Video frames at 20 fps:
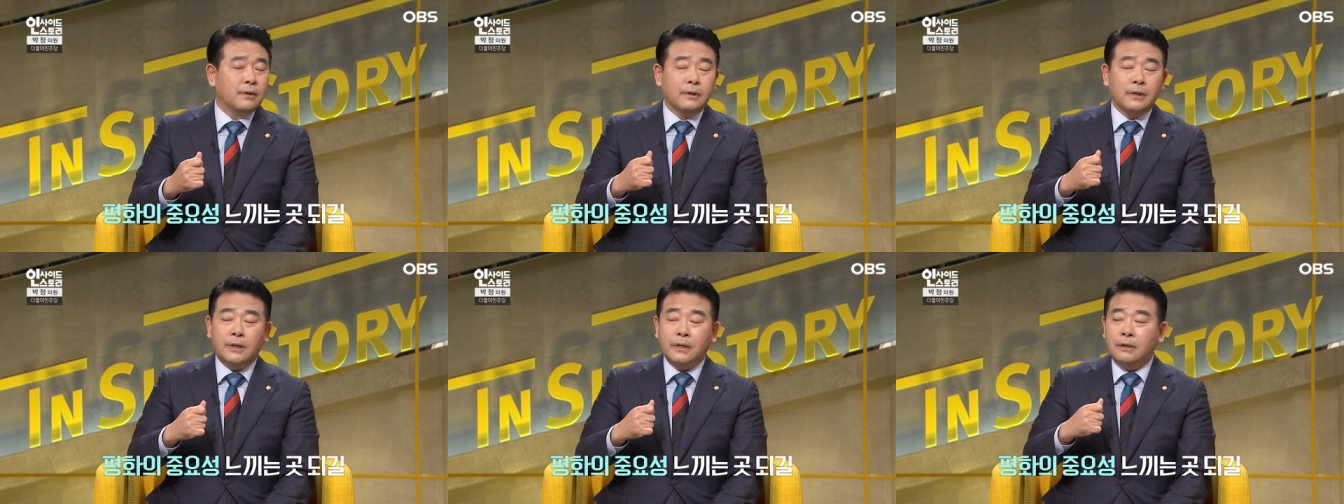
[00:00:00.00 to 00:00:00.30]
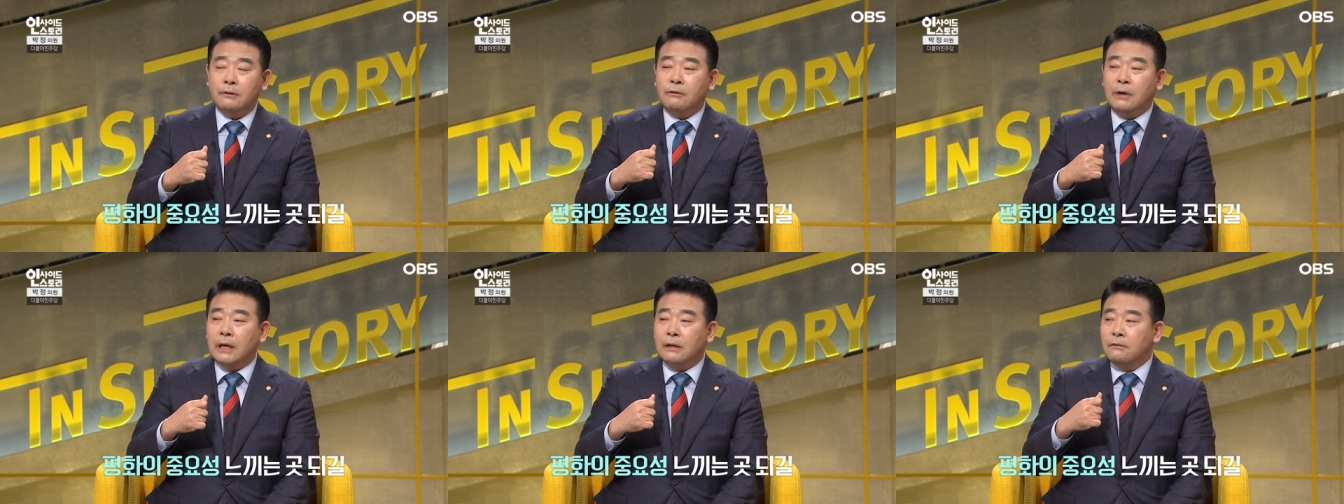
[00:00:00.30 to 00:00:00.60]

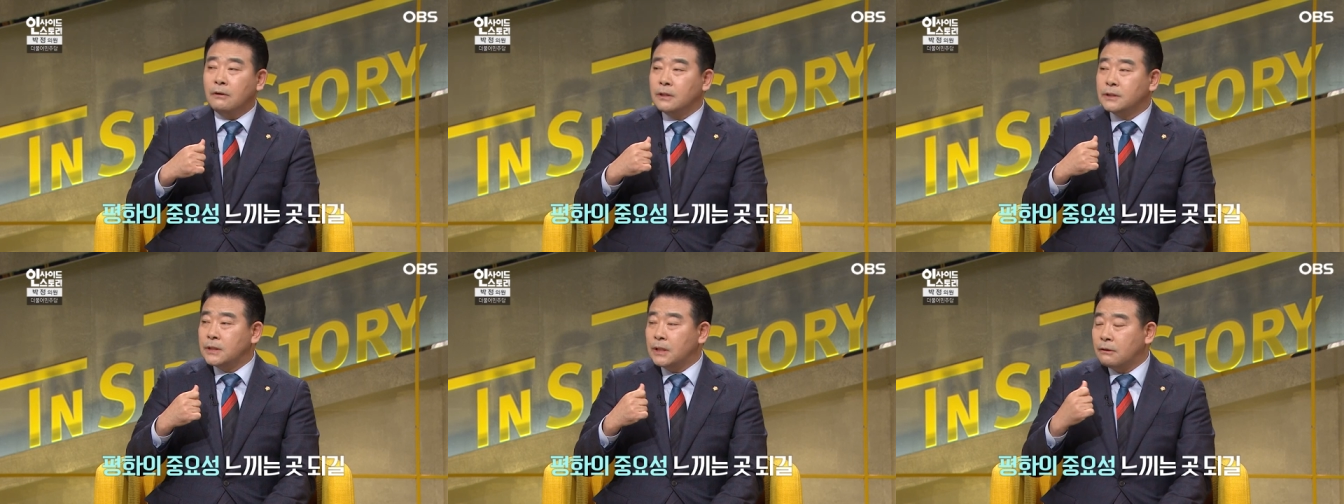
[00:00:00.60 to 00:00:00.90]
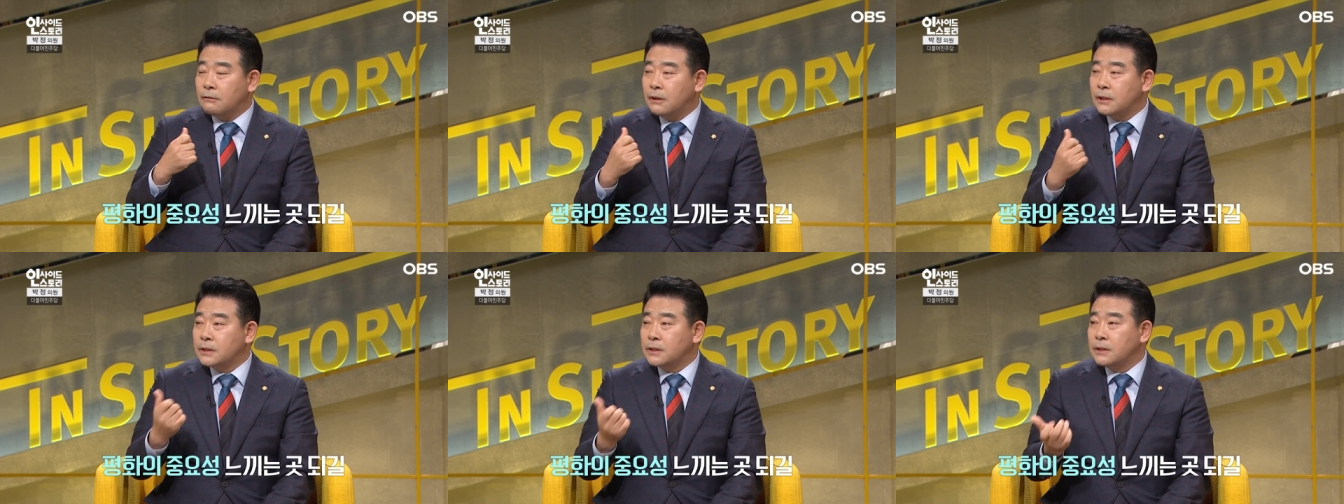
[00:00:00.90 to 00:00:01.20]
어, 관광
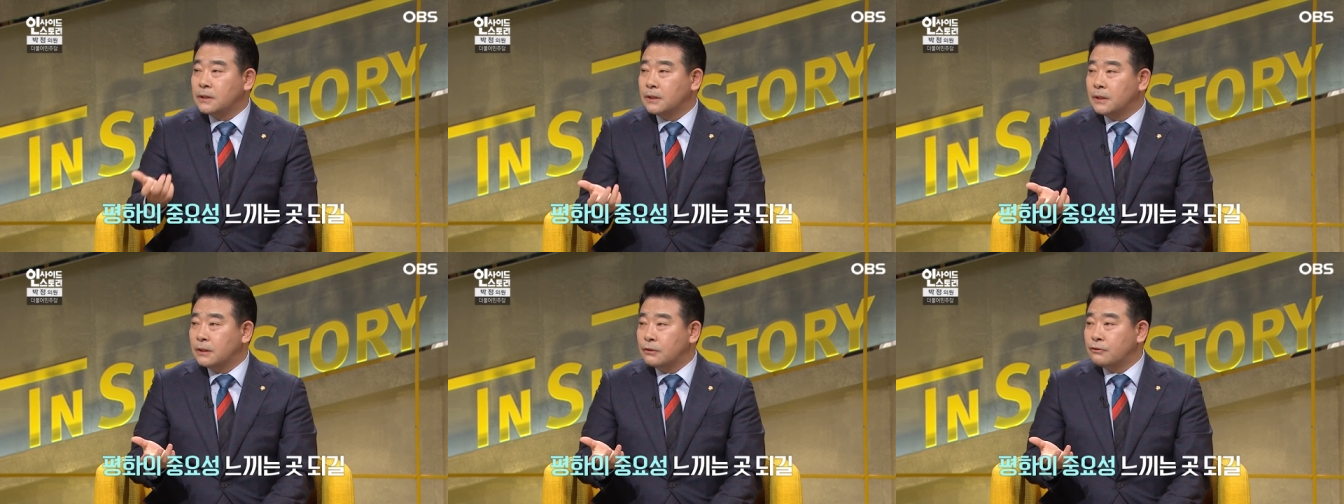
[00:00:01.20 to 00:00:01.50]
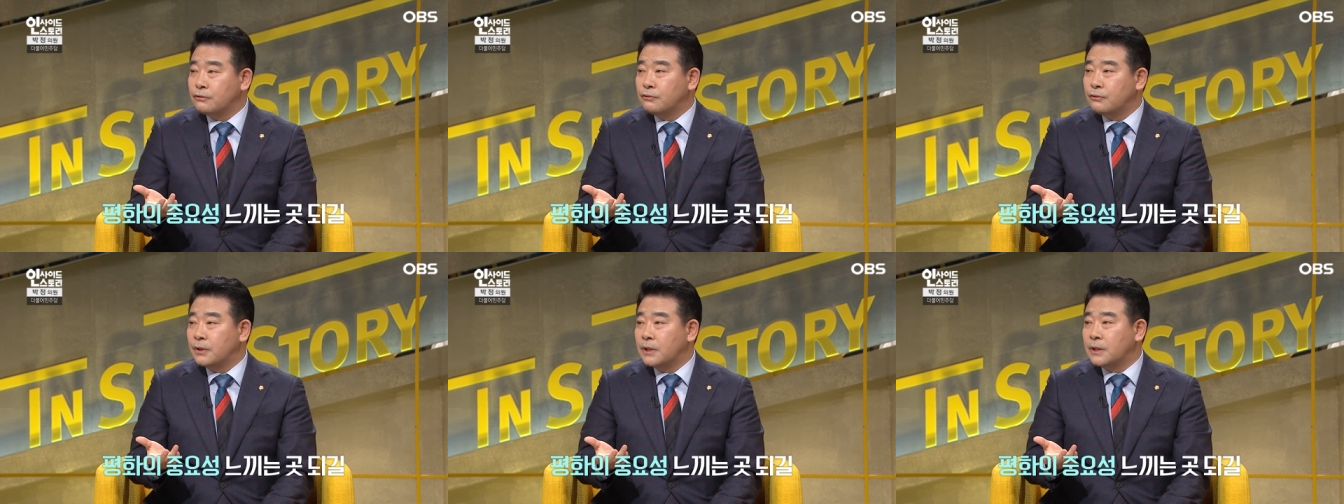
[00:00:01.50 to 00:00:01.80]
자원화시키는 게
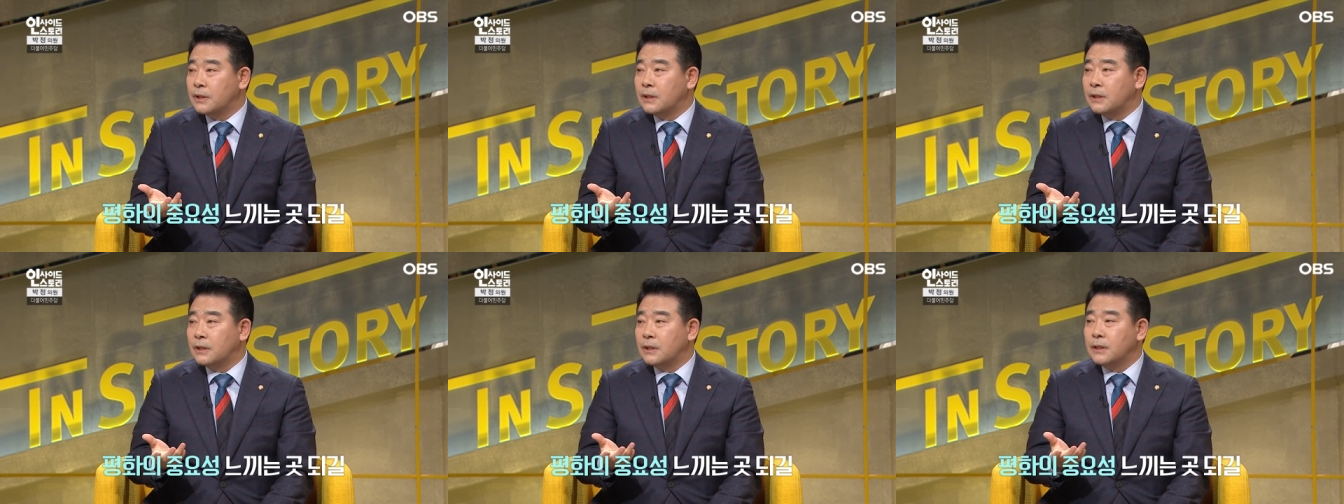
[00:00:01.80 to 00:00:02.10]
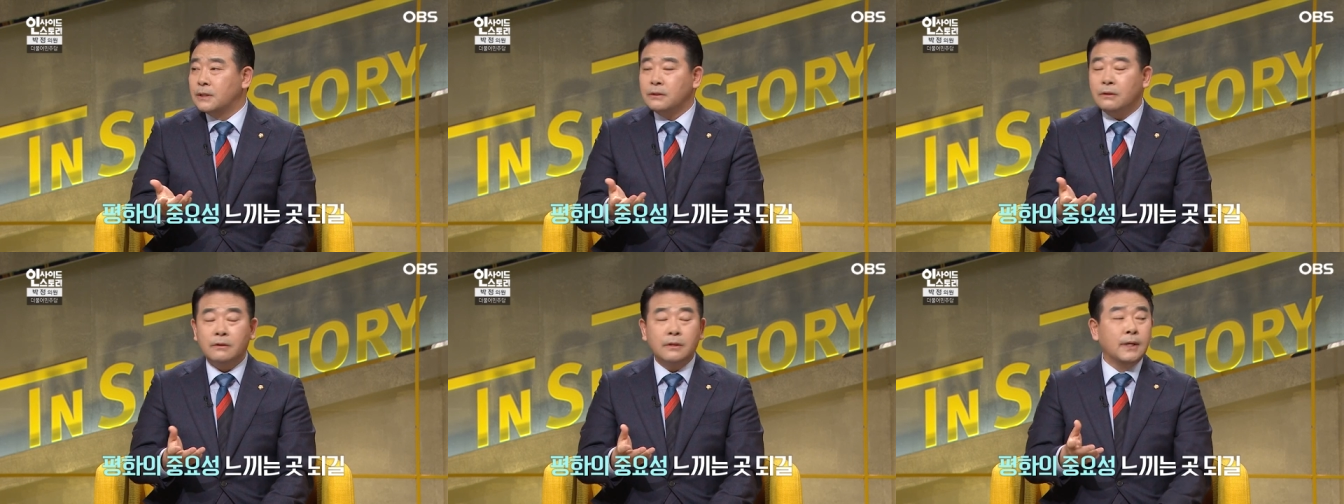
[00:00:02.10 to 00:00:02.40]
중요하다
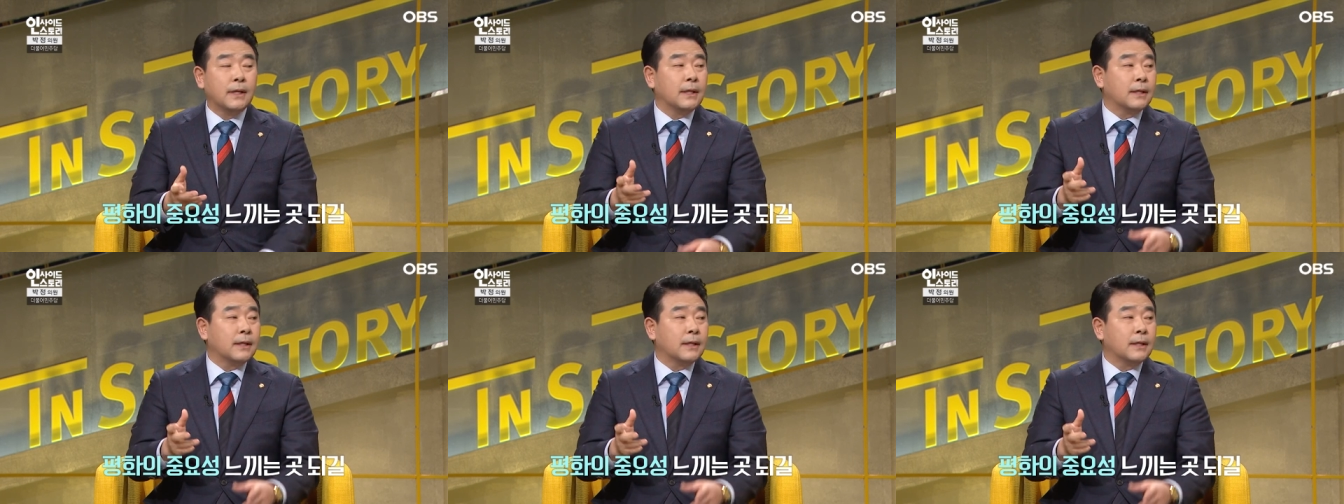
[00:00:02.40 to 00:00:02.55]
해서